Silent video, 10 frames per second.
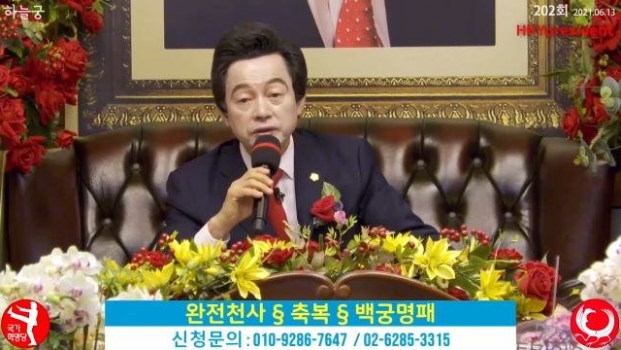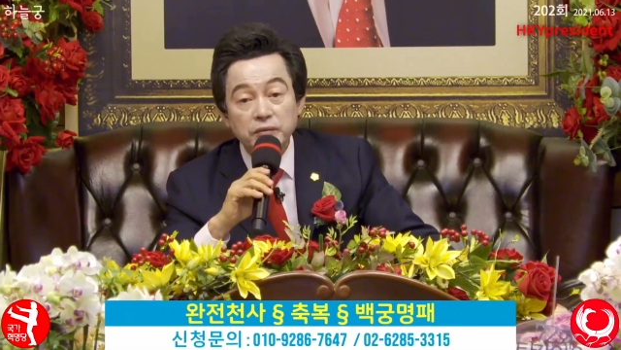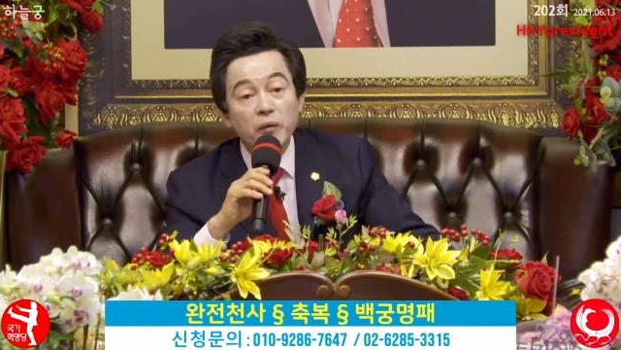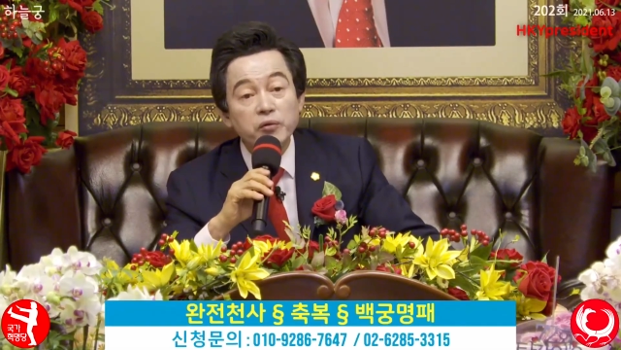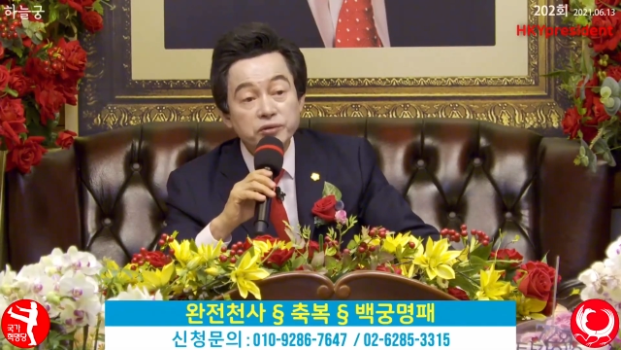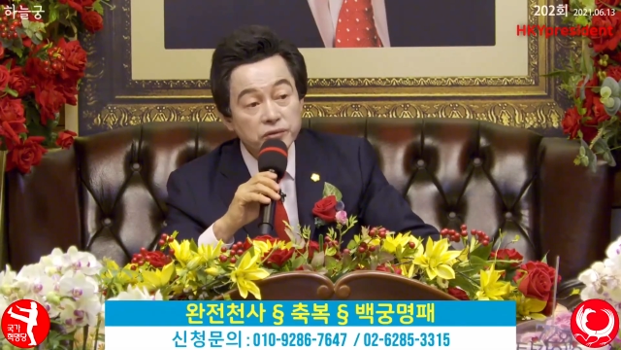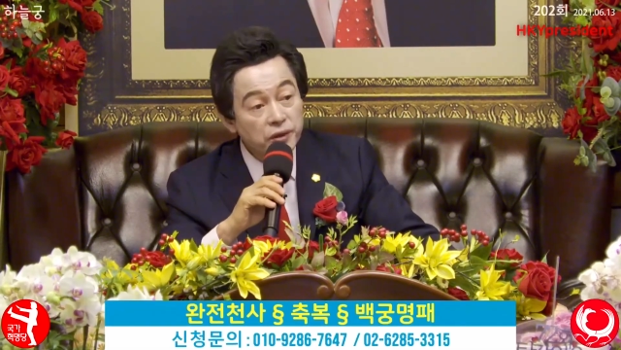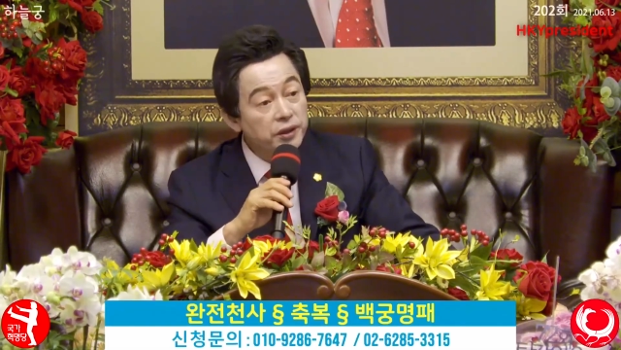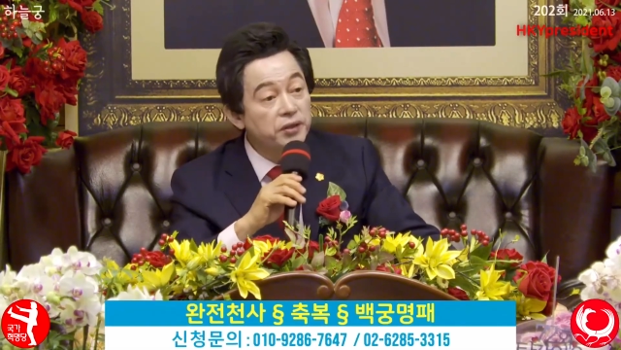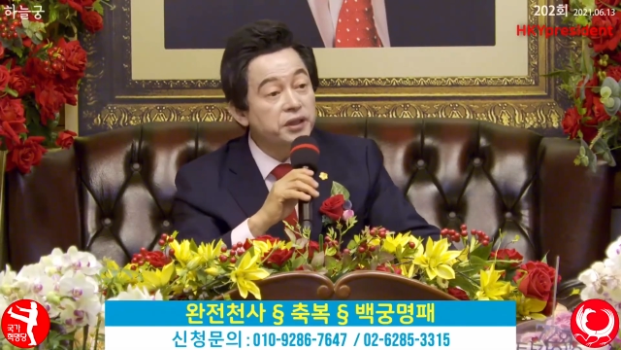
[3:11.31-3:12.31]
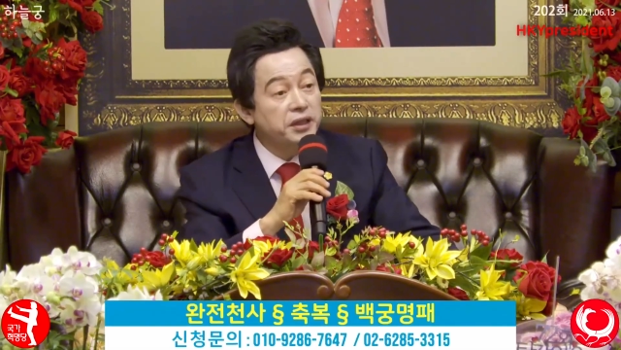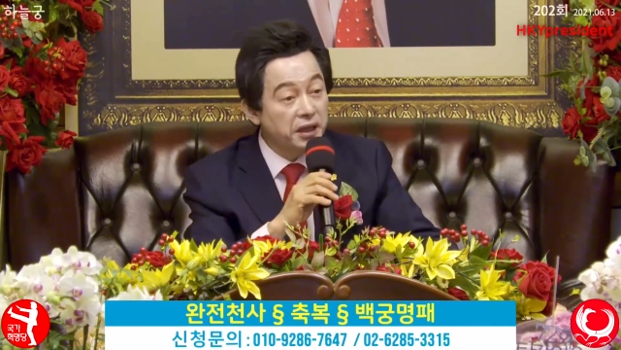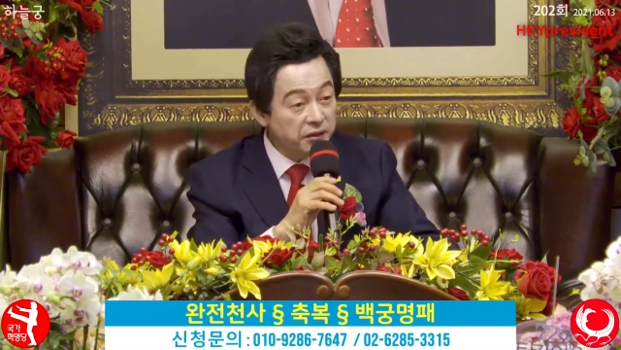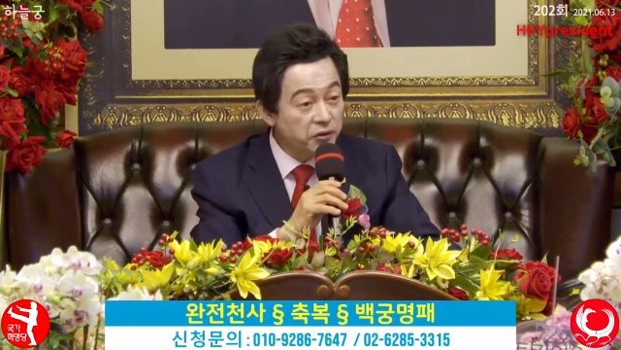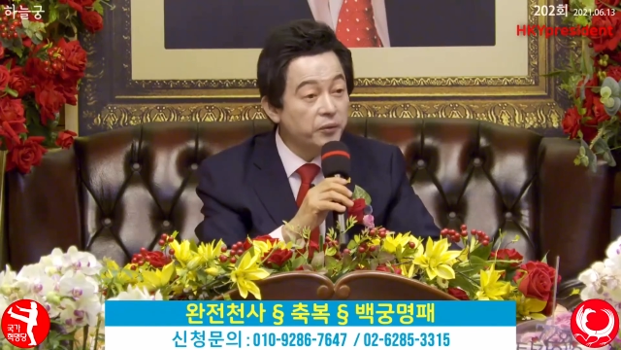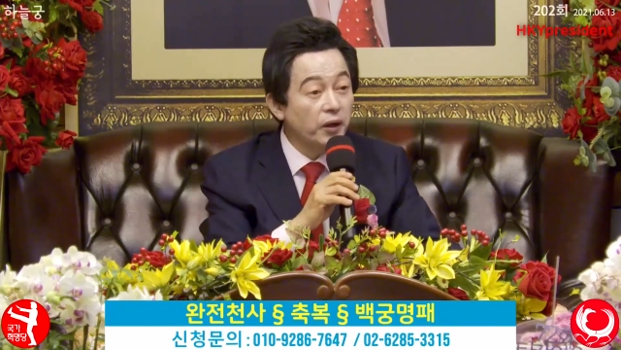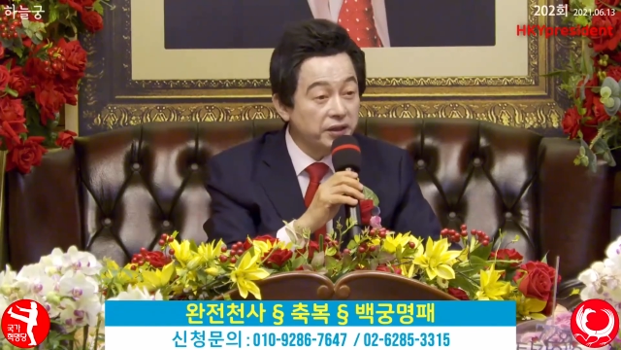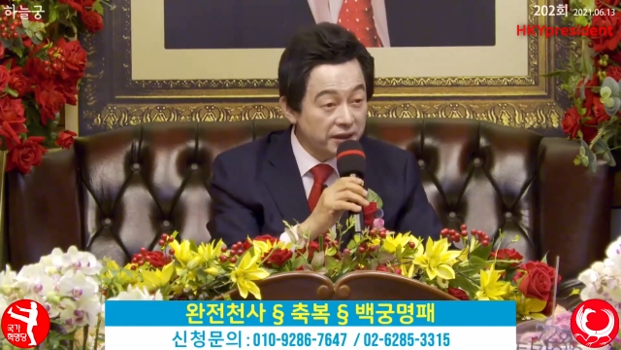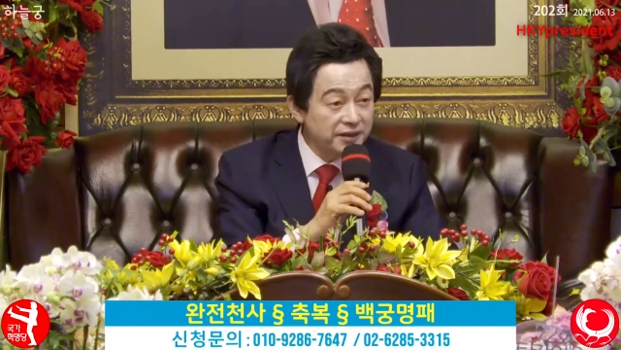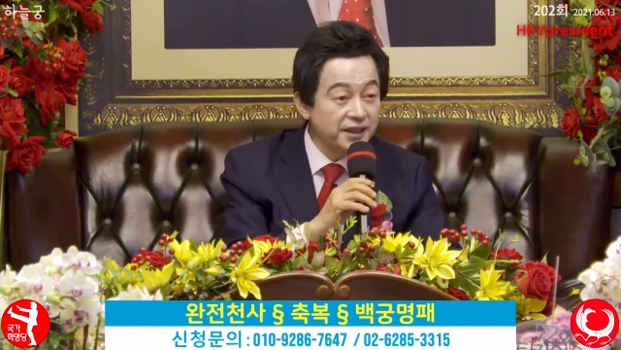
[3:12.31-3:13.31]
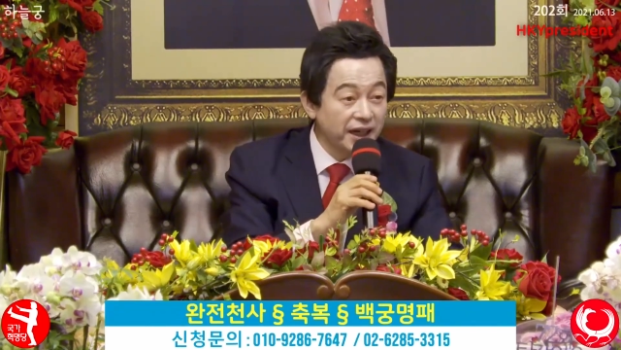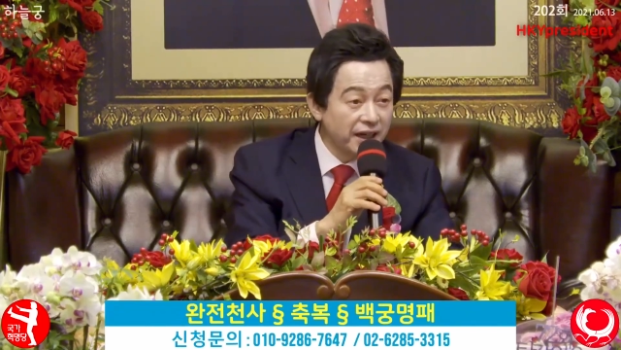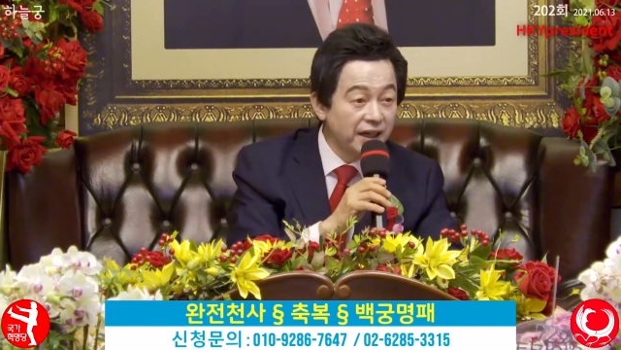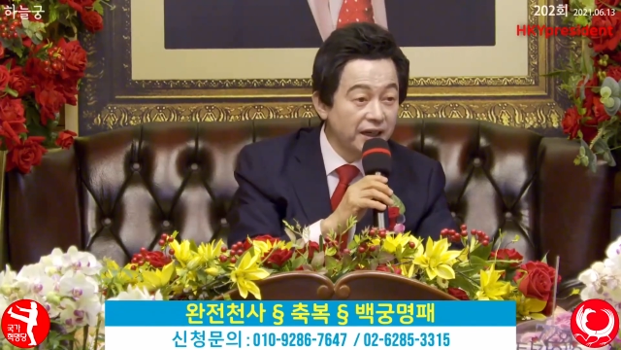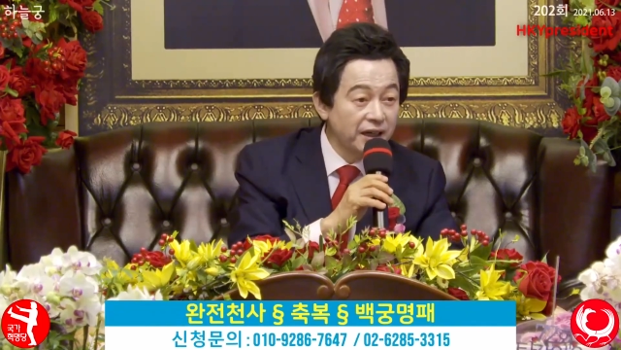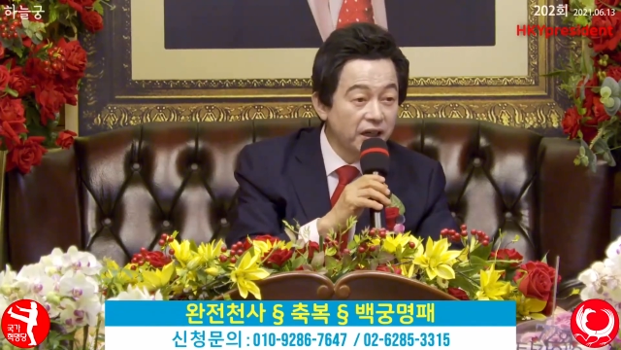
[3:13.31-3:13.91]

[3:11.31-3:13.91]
그러면 무소속 의원이 되는 후보가 되는 거야.